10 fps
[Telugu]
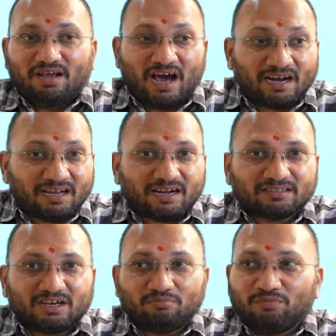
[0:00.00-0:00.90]

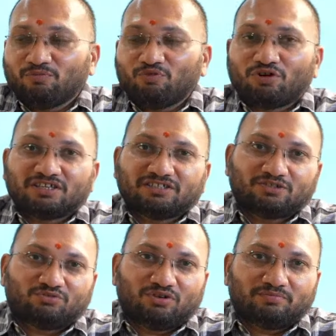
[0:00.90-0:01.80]
కార్యకర్తల మేము ఫొట్కస్
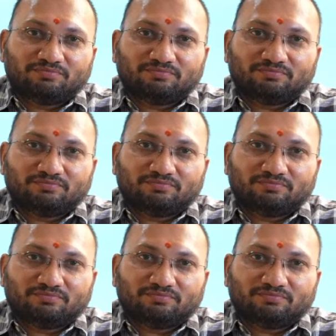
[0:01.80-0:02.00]
వస్తున్నాం